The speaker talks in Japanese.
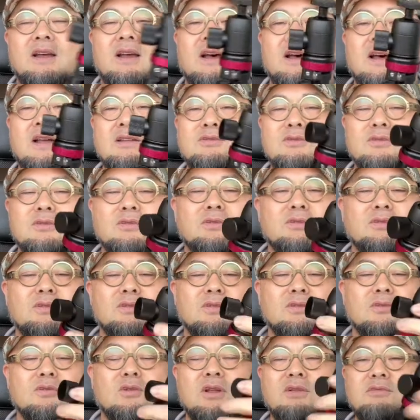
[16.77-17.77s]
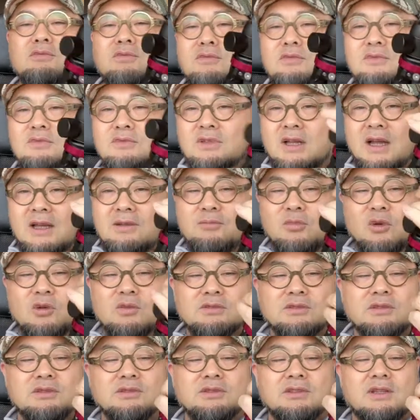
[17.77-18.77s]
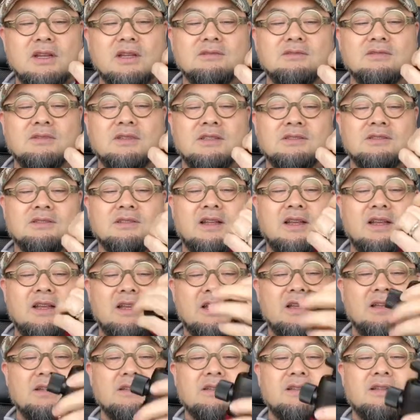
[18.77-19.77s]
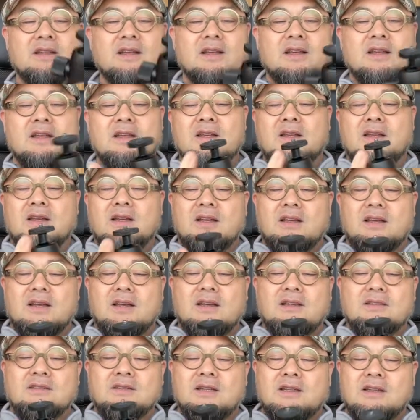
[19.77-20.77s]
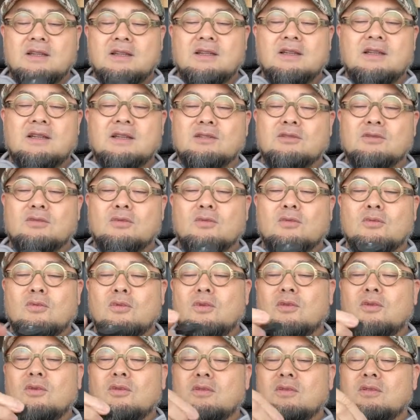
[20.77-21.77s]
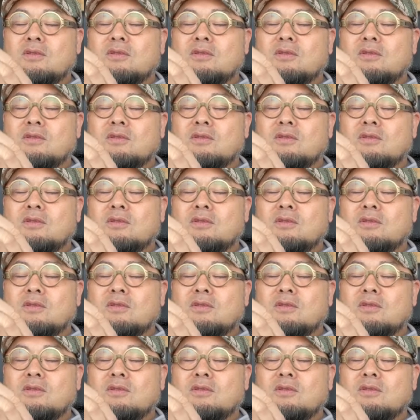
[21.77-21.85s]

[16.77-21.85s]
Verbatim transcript: あのこれ雲台もついてるんですねでえー、っとこう